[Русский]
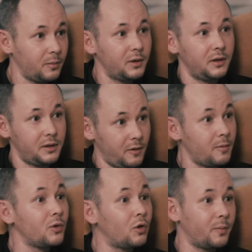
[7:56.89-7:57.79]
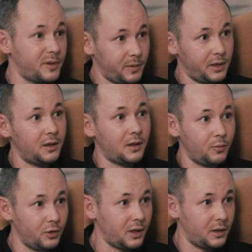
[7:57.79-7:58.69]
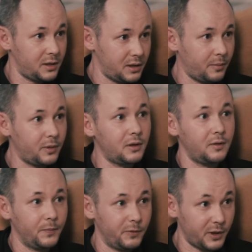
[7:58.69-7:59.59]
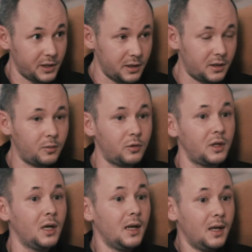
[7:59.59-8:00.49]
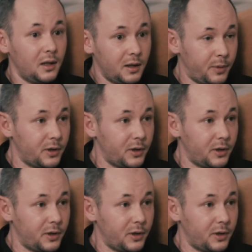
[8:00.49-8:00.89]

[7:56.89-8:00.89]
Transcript: а мы с вами много посмотрели коммуникации западной в процессе работы, и